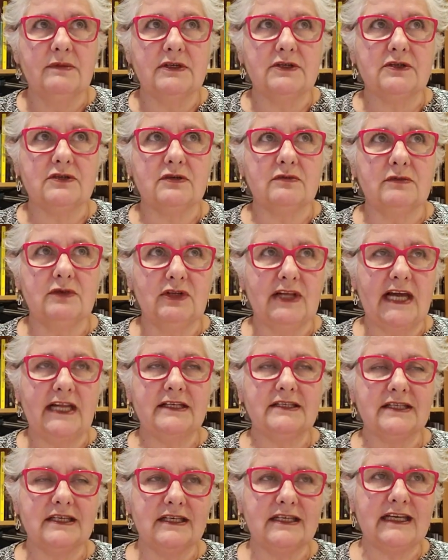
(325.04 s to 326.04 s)
pessoas,
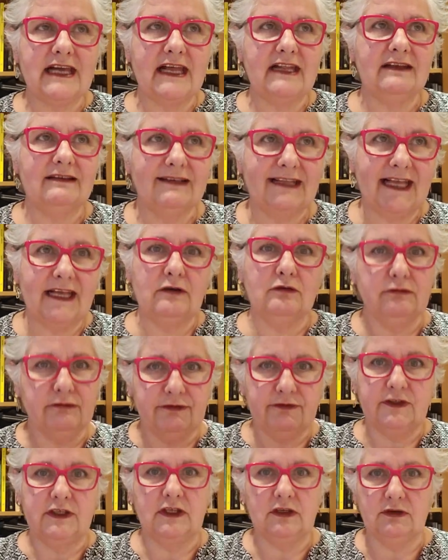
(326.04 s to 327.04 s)
mulheres que querem ter um
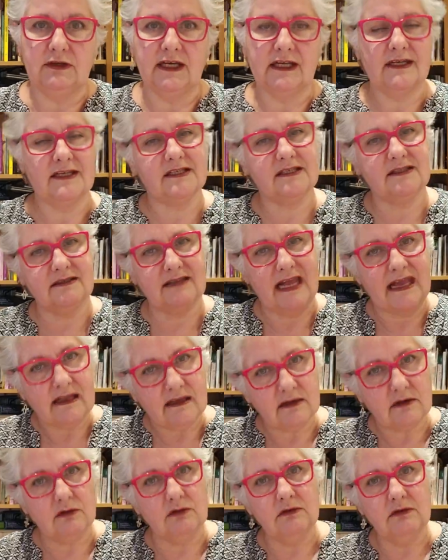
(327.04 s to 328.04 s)
filho e elas
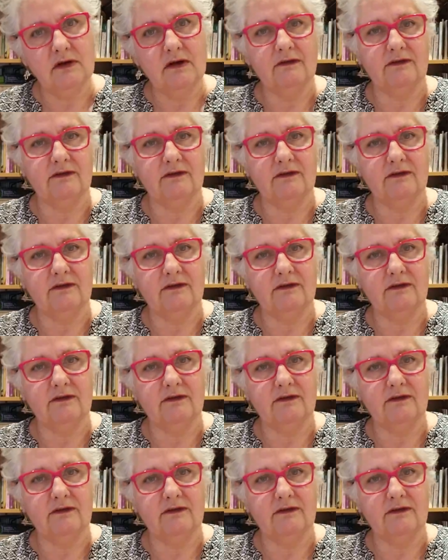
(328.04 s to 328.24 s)
tentam,